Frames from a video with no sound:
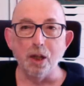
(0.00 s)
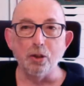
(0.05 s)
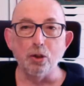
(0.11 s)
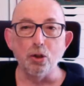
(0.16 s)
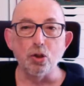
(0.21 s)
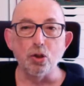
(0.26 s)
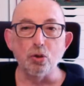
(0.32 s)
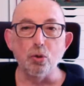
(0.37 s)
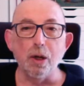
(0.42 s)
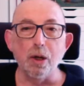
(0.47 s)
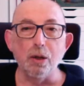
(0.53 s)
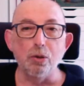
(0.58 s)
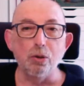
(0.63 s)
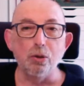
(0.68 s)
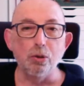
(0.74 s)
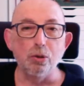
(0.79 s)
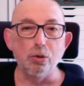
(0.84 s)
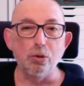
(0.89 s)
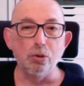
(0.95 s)
quel que
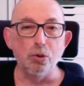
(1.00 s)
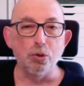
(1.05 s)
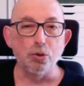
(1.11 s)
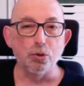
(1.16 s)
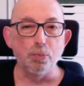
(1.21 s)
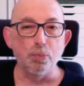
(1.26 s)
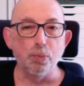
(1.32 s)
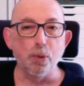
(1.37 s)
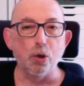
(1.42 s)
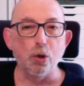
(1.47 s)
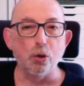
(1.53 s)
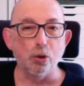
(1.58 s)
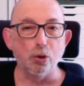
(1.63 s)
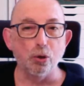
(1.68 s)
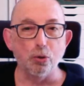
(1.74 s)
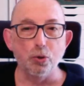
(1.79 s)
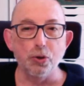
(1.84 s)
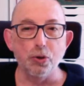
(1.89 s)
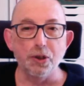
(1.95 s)
soit le, support
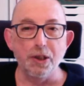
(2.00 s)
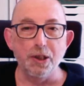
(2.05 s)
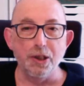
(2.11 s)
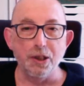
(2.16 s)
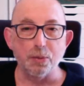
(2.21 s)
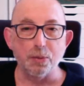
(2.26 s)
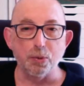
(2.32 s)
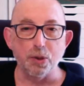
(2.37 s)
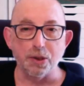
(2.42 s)
que l'on utilise,